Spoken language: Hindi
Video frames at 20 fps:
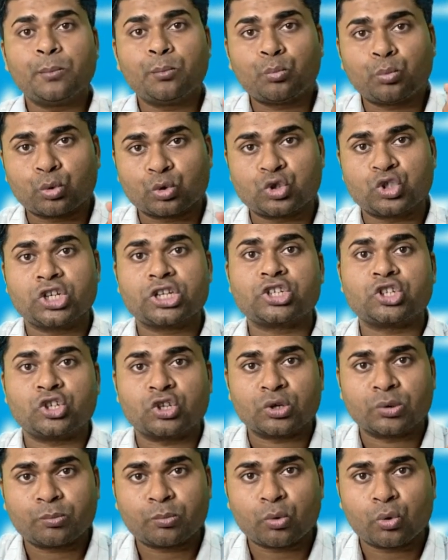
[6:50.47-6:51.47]

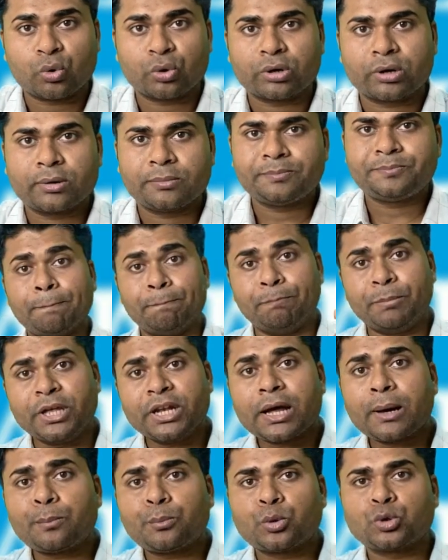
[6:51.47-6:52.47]
प्रोजेक्ट रिपोर्ट
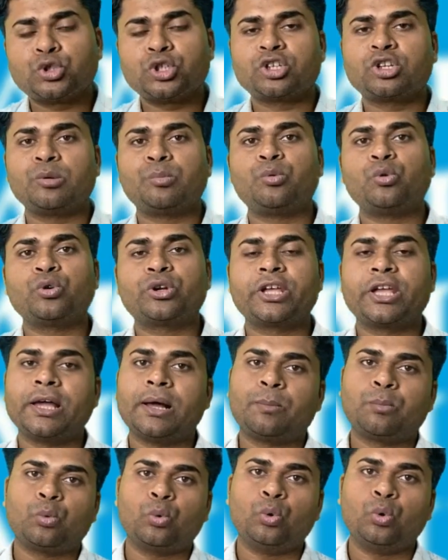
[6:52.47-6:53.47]
बिना प्रोजेक्ट रिपोर्ट के
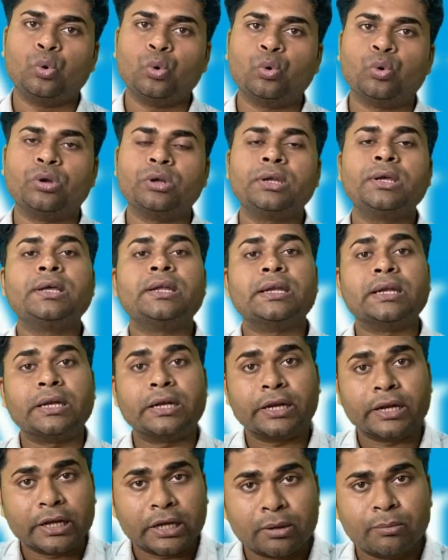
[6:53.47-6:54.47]
आपको लोन
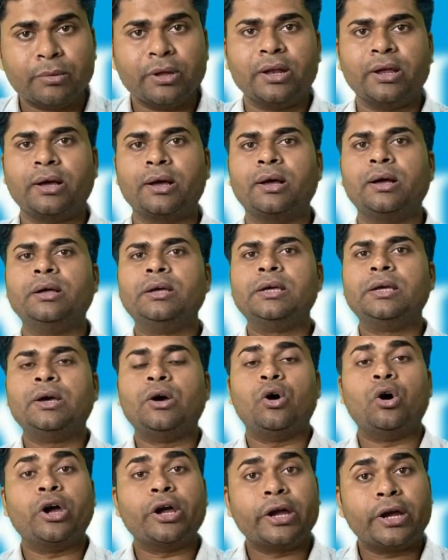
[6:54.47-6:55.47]
नहीं मिलेगा
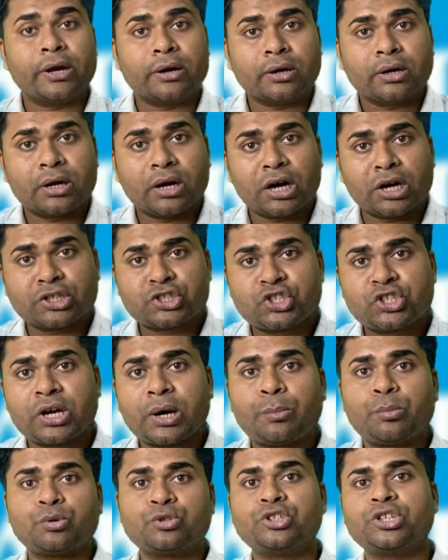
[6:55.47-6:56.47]
एंड अच्छा
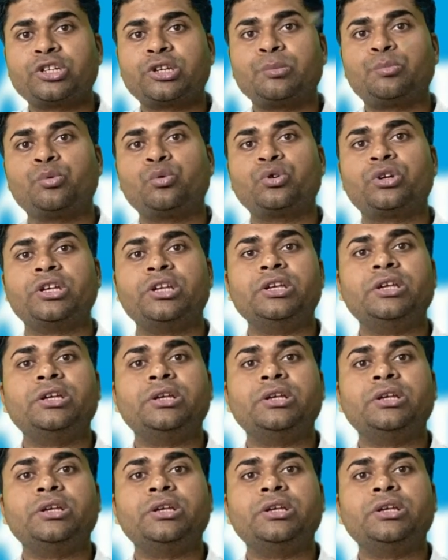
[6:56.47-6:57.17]
प्रोजेक्ट रिपोर्ट ही